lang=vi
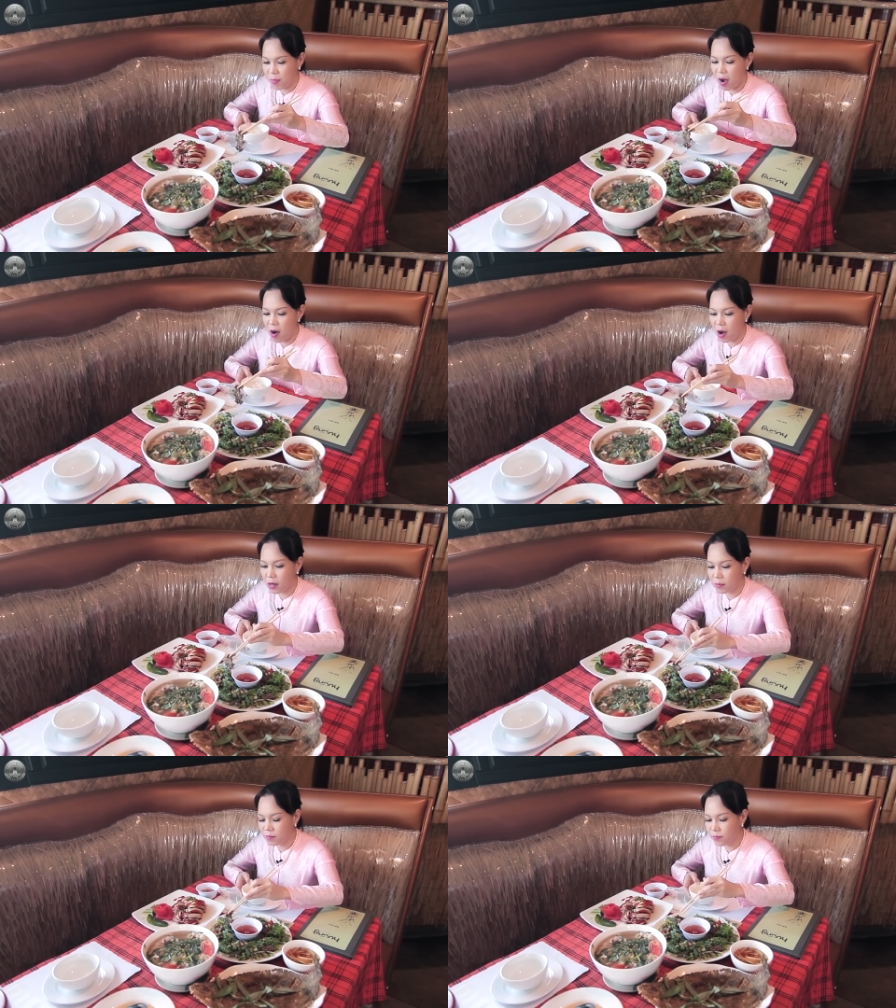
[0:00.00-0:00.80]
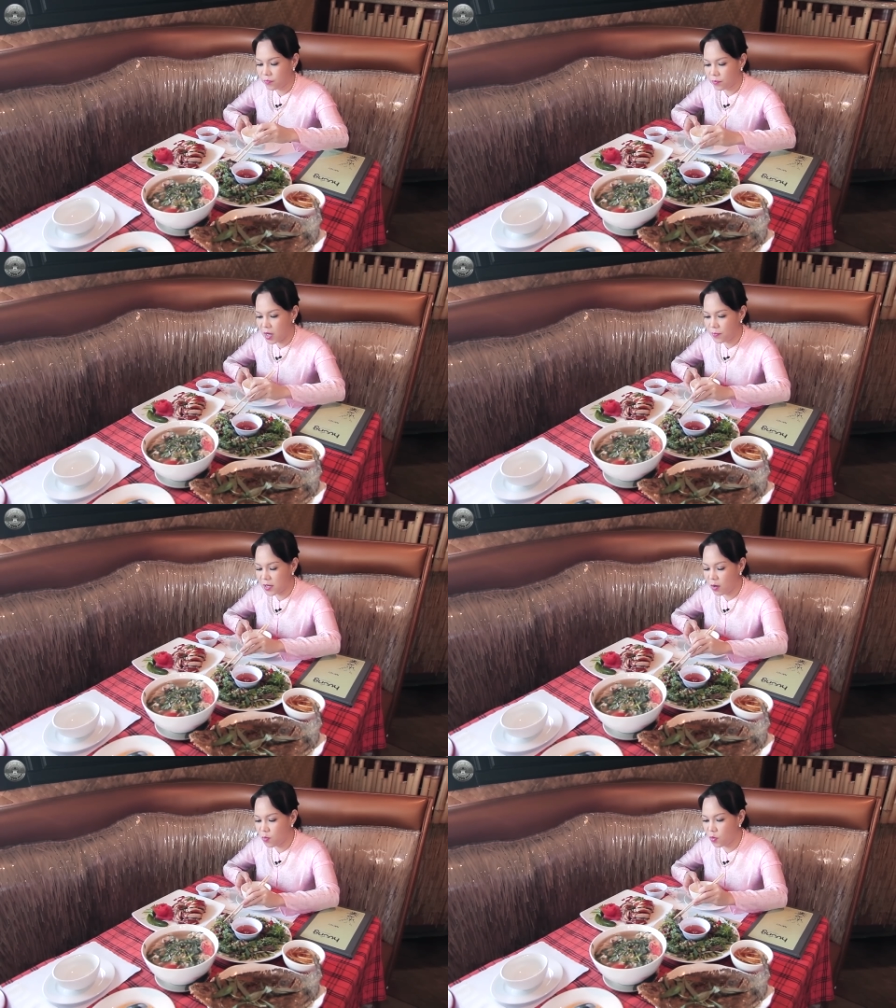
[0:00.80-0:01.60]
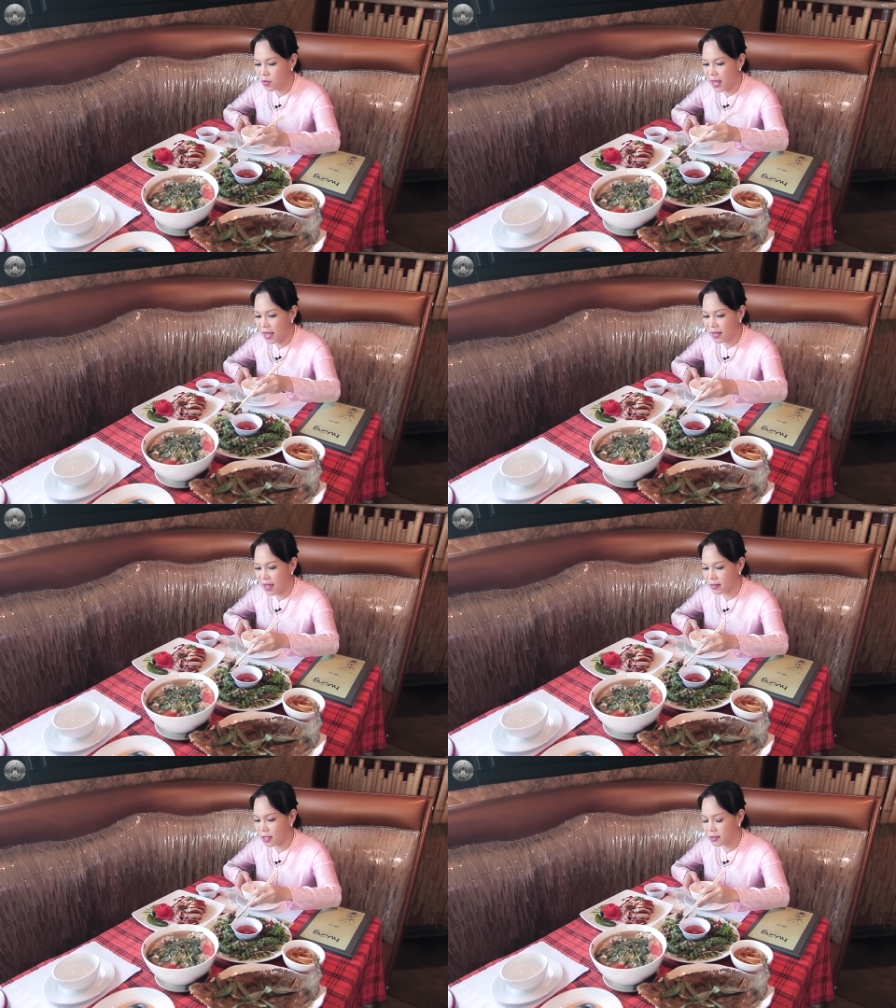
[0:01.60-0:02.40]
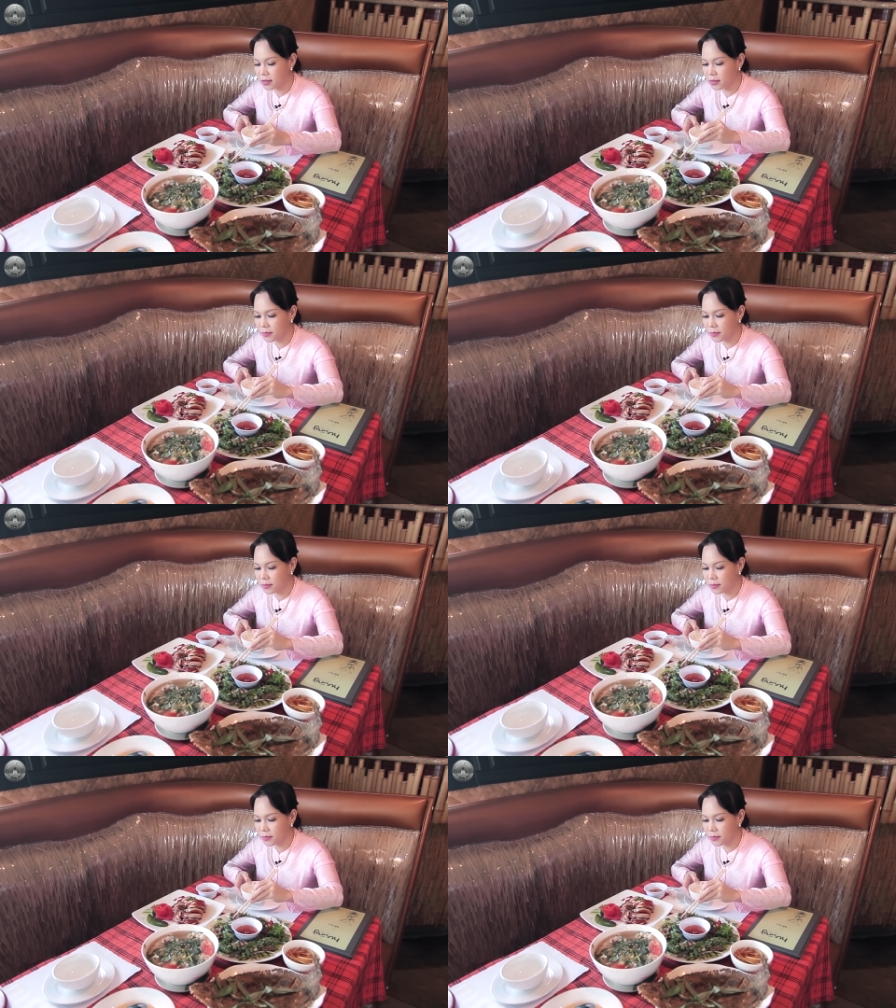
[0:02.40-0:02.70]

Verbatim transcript: bò bóp với rau muống đây, ăn thử.